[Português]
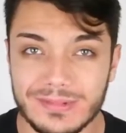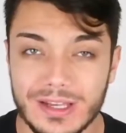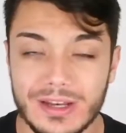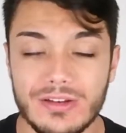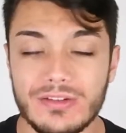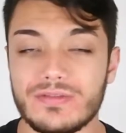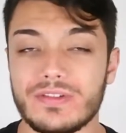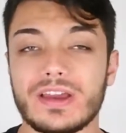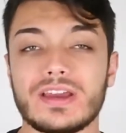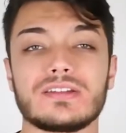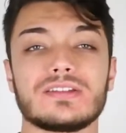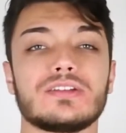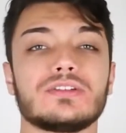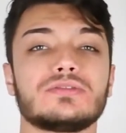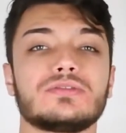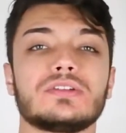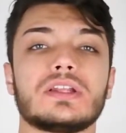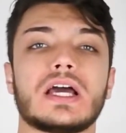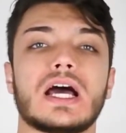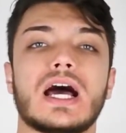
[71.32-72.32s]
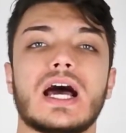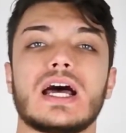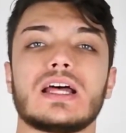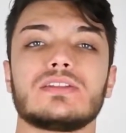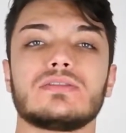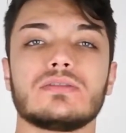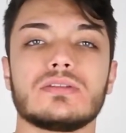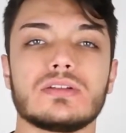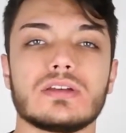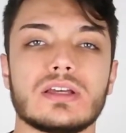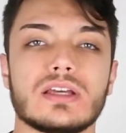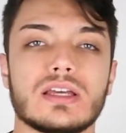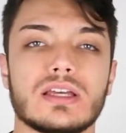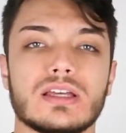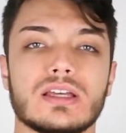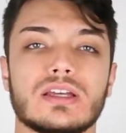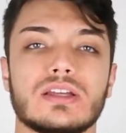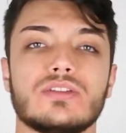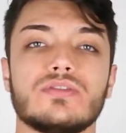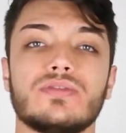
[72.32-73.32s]
Ele não veio, deu tudo errado.
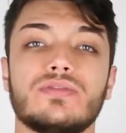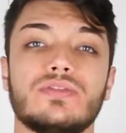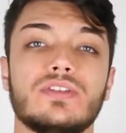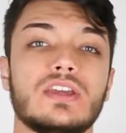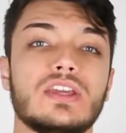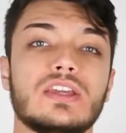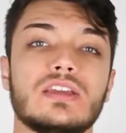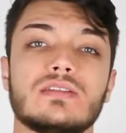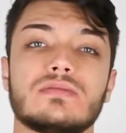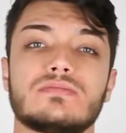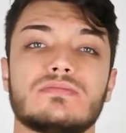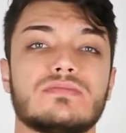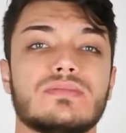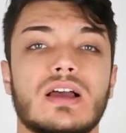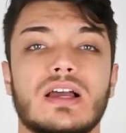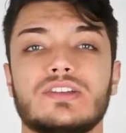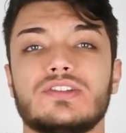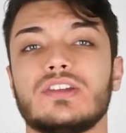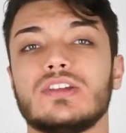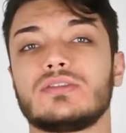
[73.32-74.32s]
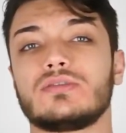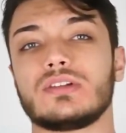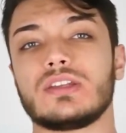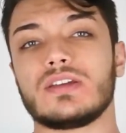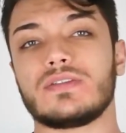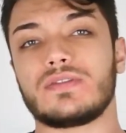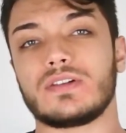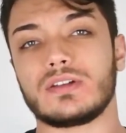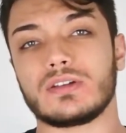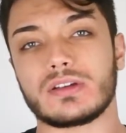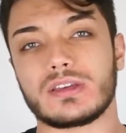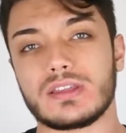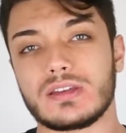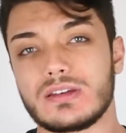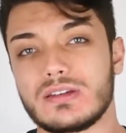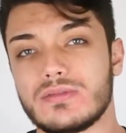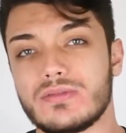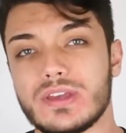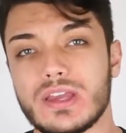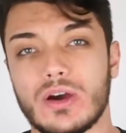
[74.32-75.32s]
É, no fim, a diretoria falou que
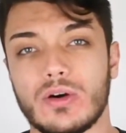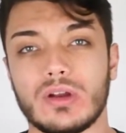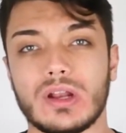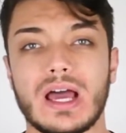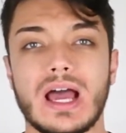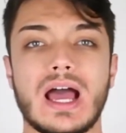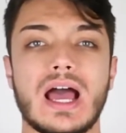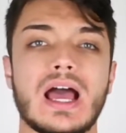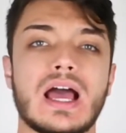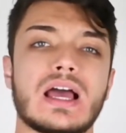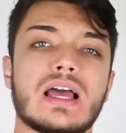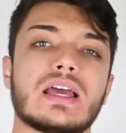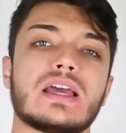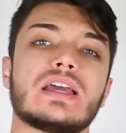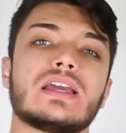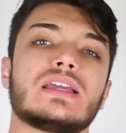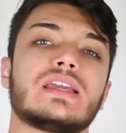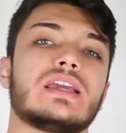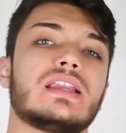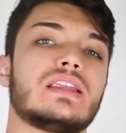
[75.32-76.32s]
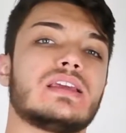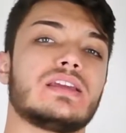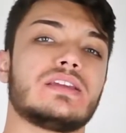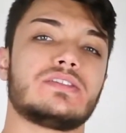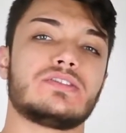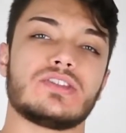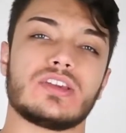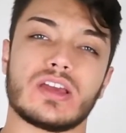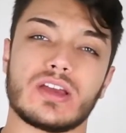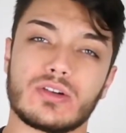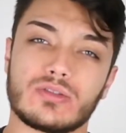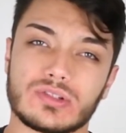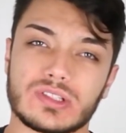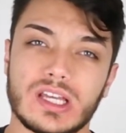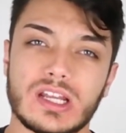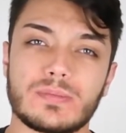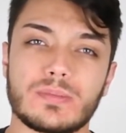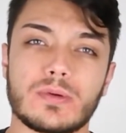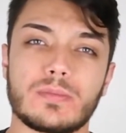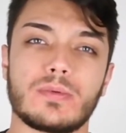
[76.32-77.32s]
não ia rolar, que ele tinha
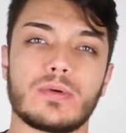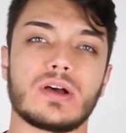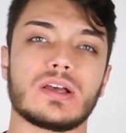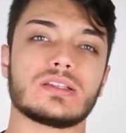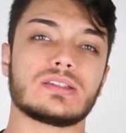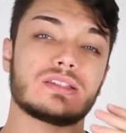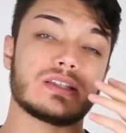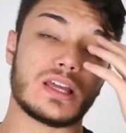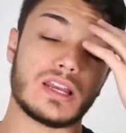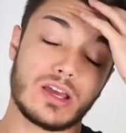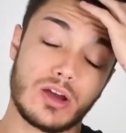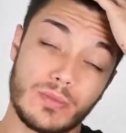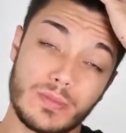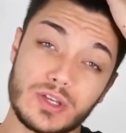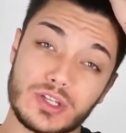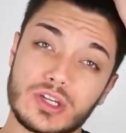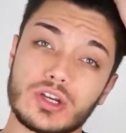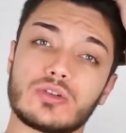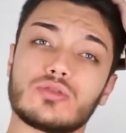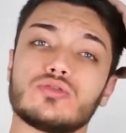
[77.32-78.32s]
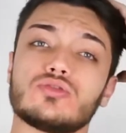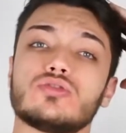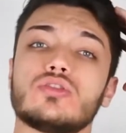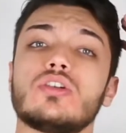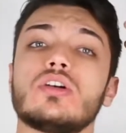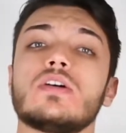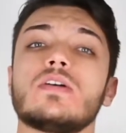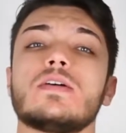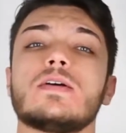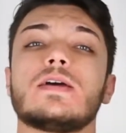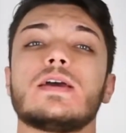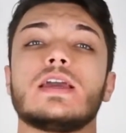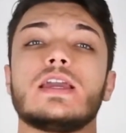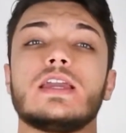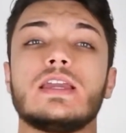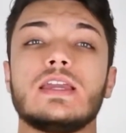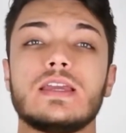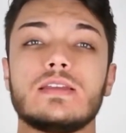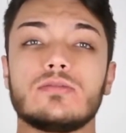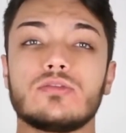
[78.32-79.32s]
recusado a proposta e ele realmente recusou
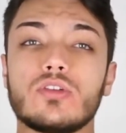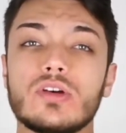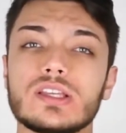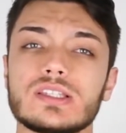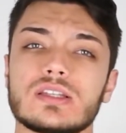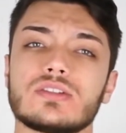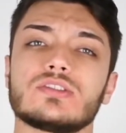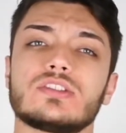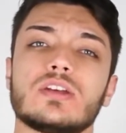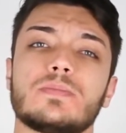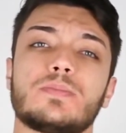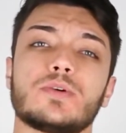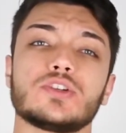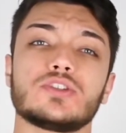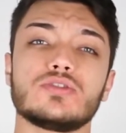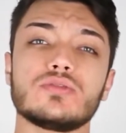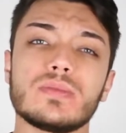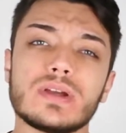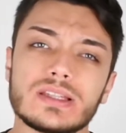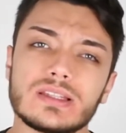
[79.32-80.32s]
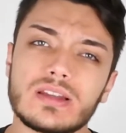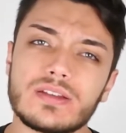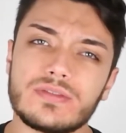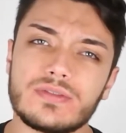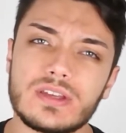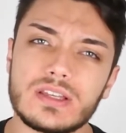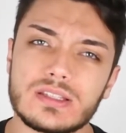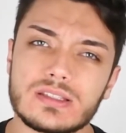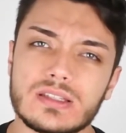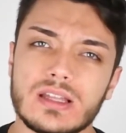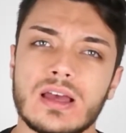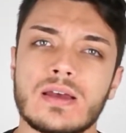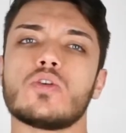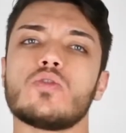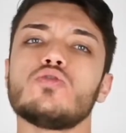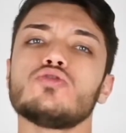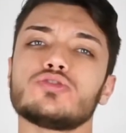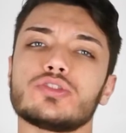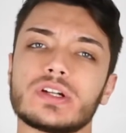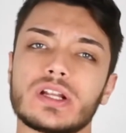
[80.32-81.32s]
e dois anos depois, numa entrevista,
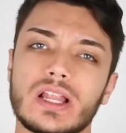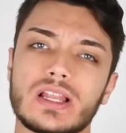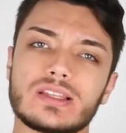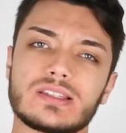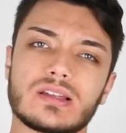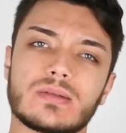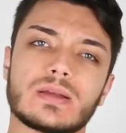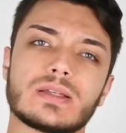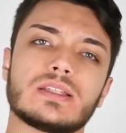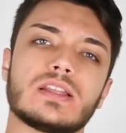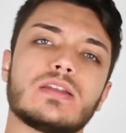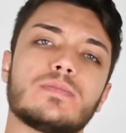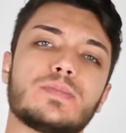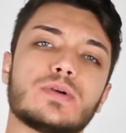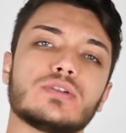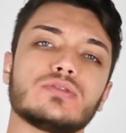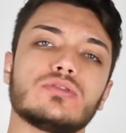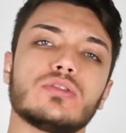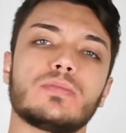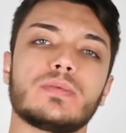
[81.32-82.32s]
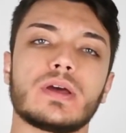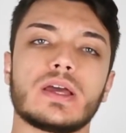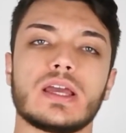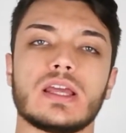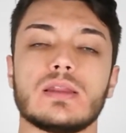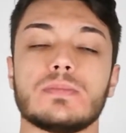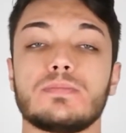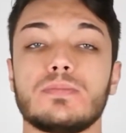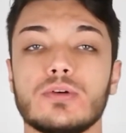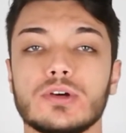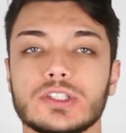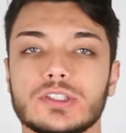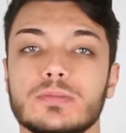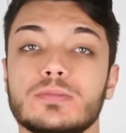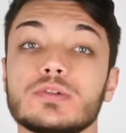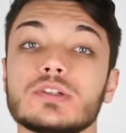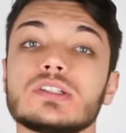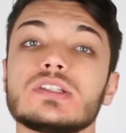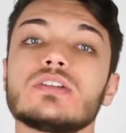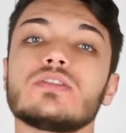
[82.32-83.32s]
um jornalista brasileiro perguntou para ele: Poxa,
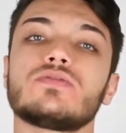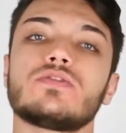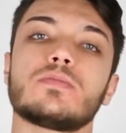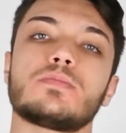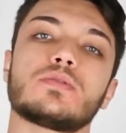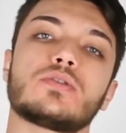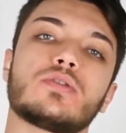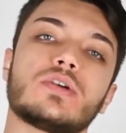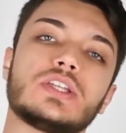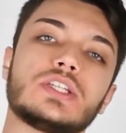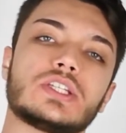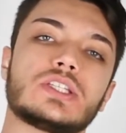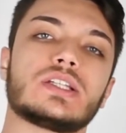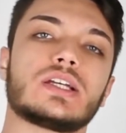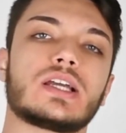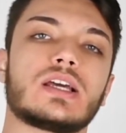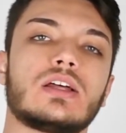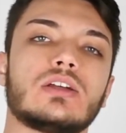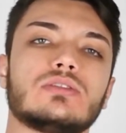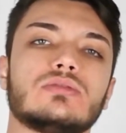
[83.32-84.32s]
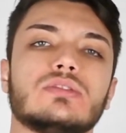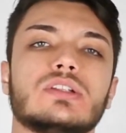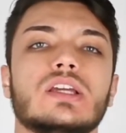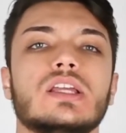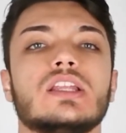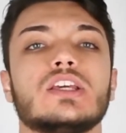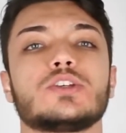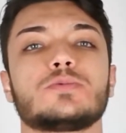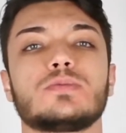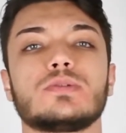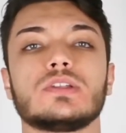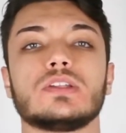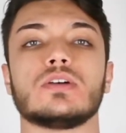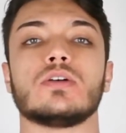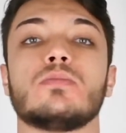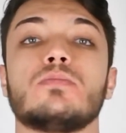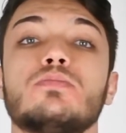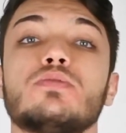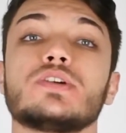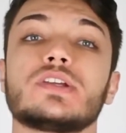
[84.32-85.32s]
por que você não foi pro Corinthians naquela altura? E ele
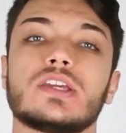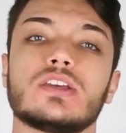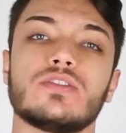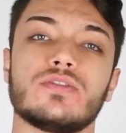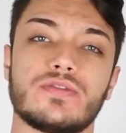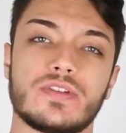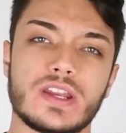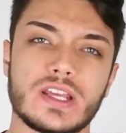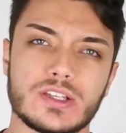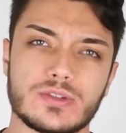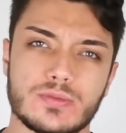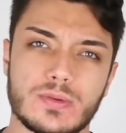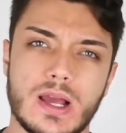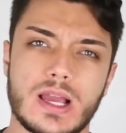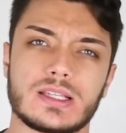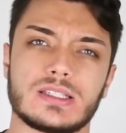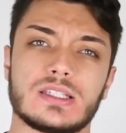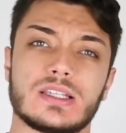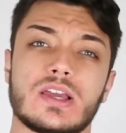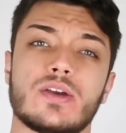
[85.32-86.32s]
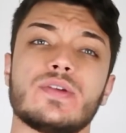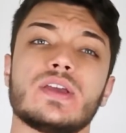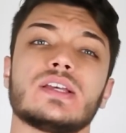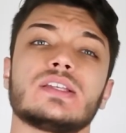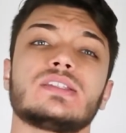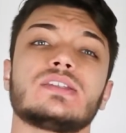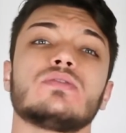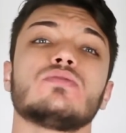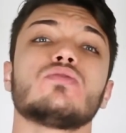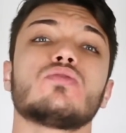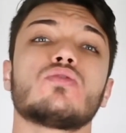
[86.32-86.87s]
respondeu: Porque no Phoenix Rising eu ia ser um